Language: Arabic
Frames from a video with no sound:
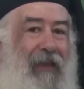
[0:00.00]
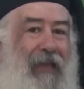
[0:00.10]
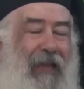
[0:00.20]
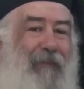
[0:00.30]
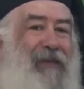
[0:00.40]

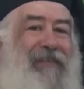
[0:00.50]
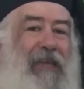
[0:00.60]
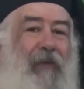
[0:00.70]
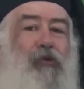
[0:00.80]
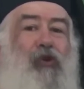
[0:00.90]

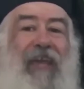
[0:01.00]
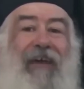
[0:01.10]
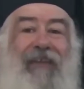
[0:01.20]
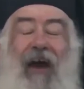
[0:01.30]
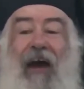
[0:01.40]
المسيح بده
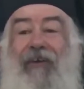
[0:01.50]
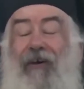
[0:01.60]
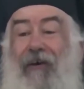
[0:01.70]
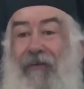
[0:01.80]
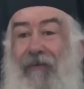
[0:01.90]
إيانا
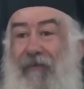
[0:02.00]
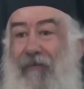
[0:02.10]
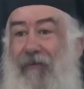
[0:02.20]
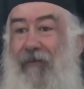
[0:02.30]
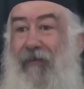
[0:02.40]
أحرار
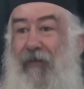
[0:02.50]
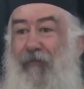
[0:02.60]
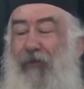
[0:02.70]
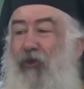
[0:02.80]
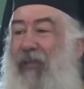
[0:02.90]

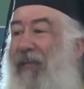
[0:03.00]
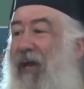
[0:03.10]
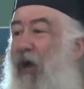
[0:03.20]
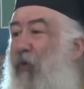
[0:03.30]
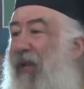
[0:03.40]
بده إيانا
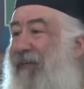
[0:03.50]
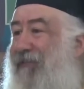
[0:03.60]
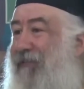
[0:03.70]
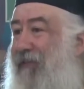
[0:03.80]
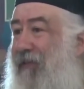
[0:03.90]
أولاد
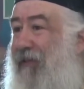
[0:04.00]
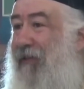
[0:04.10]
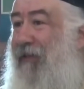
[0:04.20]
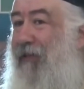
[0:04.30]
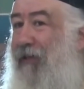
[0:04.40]

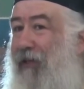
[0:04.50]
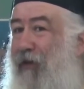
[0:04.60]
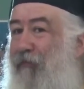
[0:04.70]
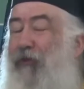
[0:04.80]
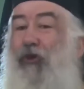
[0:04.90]

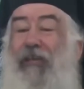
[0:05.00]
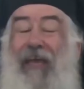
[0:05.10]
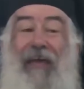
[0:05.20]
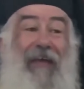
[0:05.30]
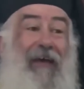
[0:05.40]
بده
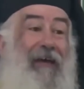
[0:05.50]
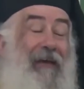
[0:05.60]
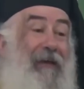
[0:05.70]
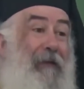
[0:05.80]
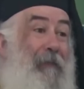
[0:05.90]
إيانا
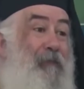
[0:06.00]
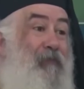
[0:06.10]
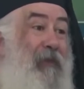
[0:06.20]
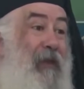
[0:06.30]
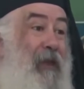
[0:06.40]

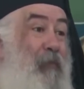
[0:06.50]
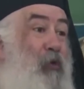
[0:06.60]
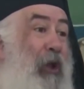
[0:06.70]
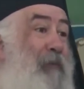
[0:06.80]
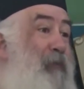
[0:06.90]

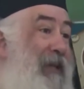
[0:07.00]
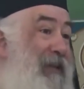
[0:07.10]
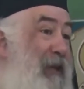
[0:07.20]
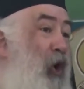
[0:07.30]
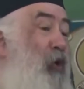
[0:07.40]

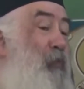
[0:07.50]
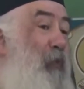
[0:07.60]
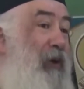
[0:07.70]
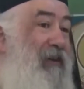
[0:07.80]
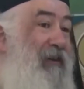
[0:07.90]
محبين نحب
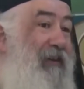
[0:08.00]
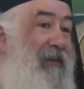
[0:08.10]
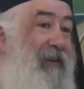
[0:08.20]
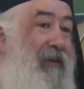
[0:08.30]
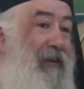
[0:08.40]

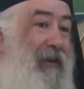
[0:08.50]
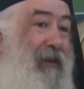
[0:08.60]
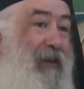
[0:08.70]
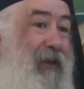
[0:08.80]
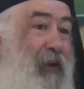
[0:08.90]

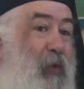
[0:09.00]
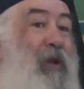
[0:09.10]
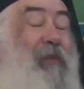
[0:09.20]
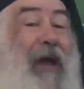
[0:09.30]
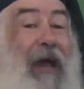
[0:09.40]

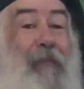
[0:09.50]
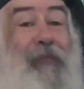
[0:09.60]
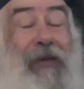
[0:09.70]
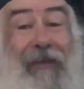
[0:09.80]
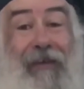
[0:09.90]

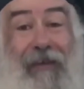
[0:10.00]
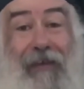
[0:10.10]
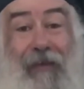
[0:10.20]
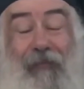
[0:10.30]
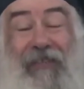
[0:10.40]
والمحبة
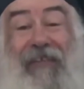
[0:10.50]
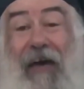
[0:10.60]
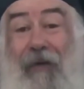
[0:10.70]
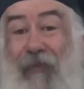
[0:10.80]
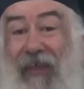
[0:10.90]

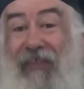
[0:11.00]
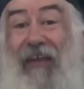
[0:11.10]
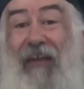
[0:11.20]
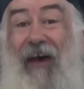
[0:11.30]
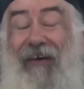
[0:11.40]
بدها
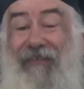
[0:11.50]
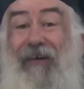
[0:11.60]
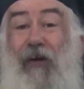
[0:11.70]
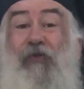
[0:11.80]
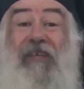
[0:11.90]
بذل
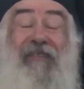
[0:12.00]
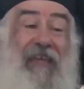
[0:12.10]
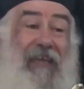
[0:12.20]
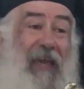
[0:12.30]
عطاء وتضحية